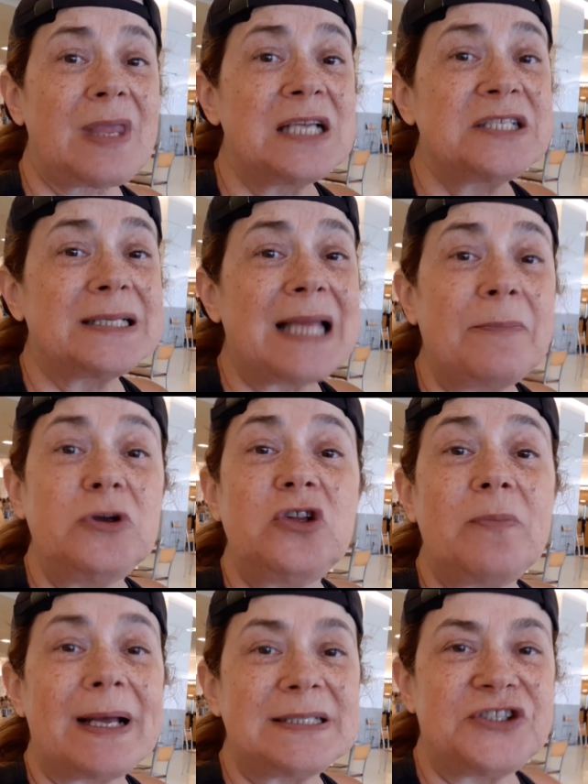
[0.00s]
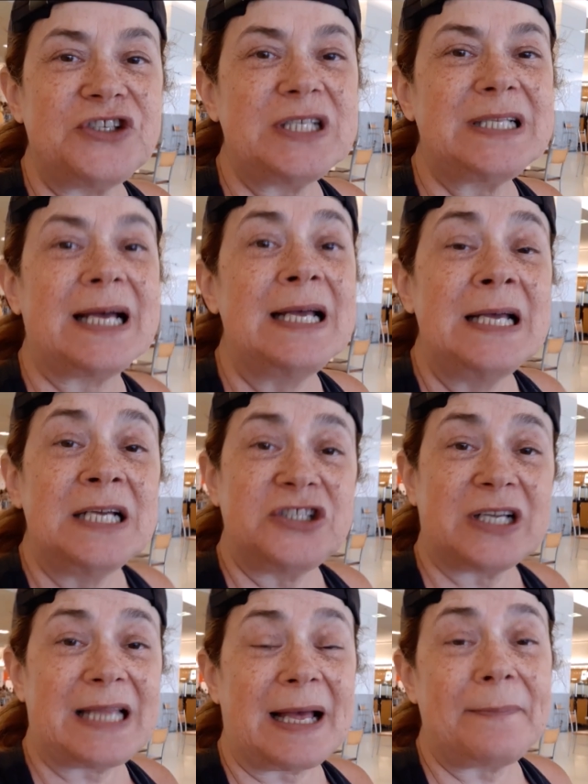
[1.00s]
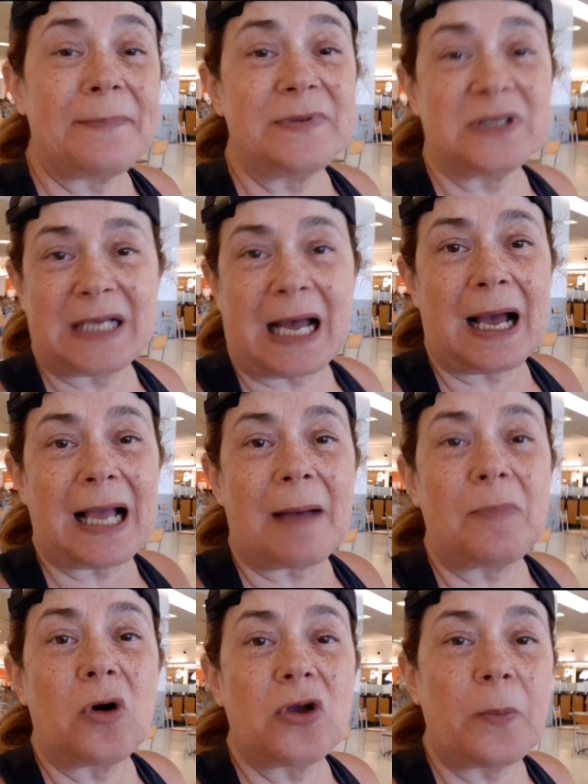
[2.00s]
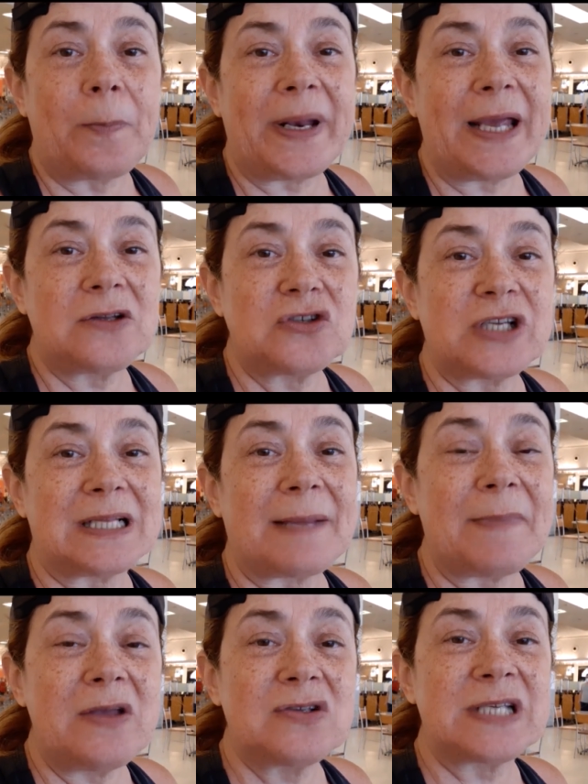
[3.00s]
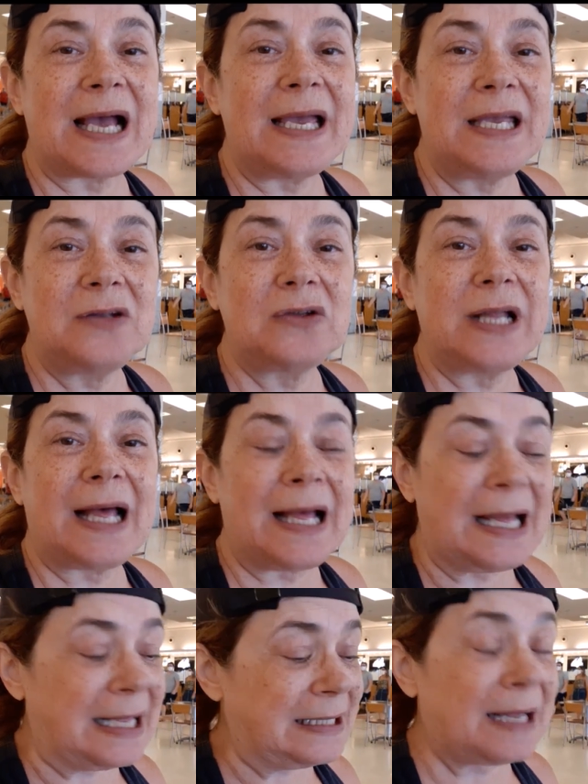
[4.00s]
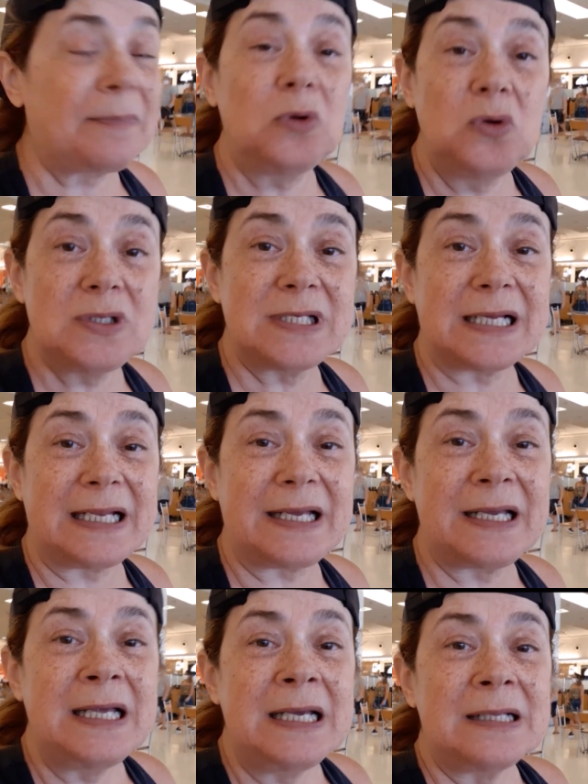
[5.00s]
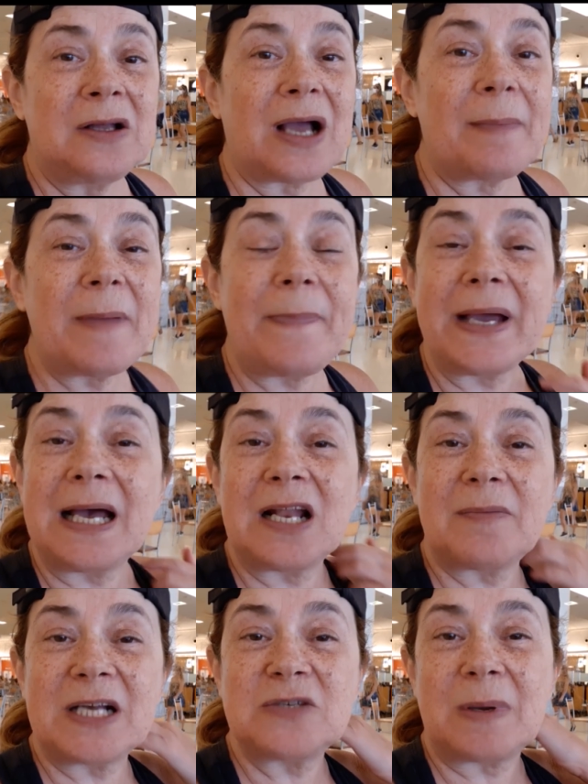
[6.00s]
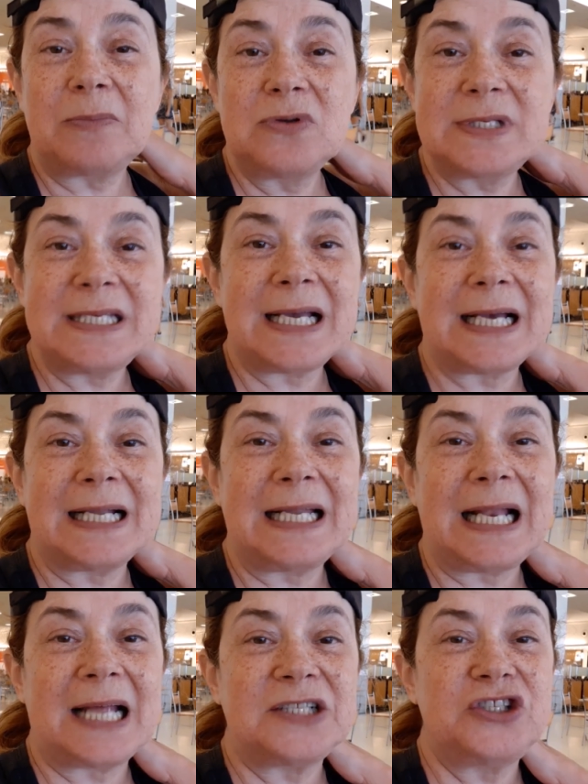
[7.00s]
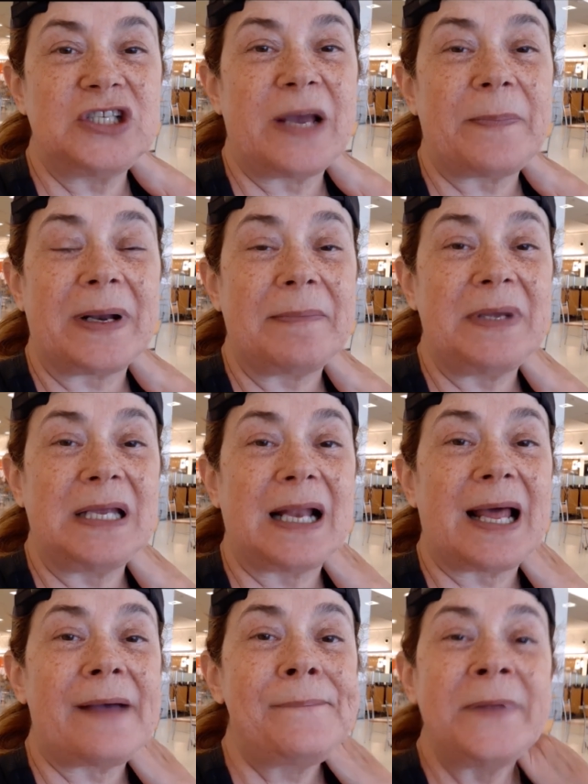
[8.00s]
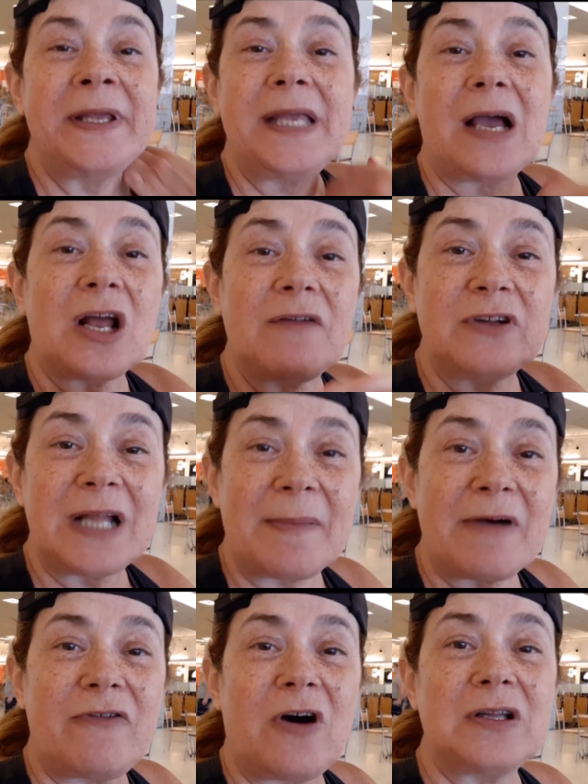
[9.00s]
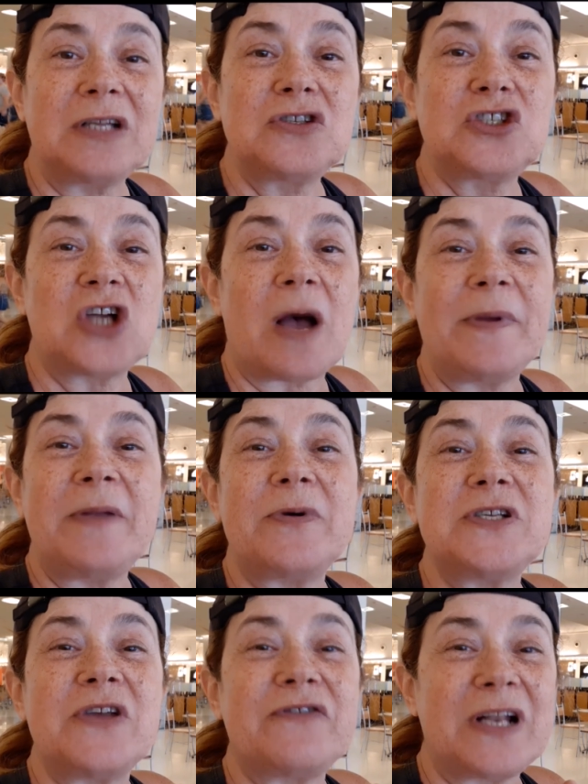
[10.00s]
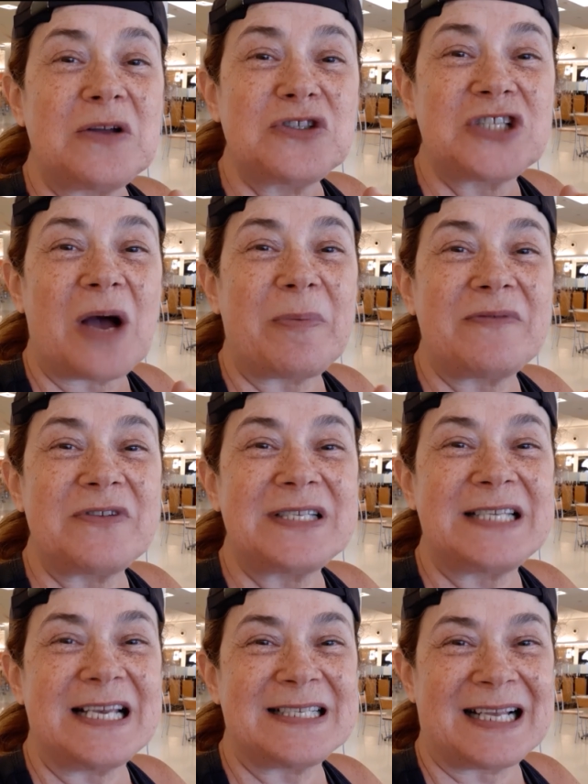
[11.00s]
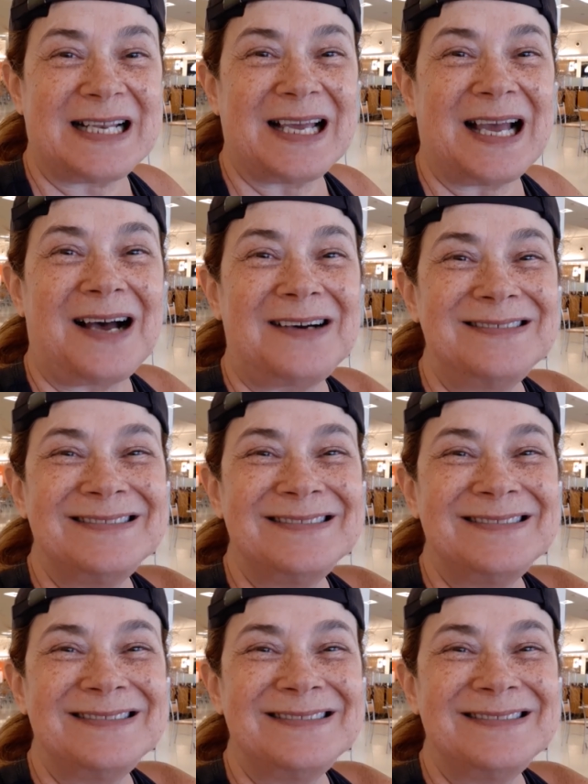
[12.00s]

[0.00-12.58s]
já tá muito batida, já tá, acabou que o preto já tá meio saído da, da blusa, né? Então acabei pegando mais uma blusinha caneladinha pra mim lá. E agora eu vou dar uma volta no shopping, depois eu vou falar um tchau pra vocês, tá legal?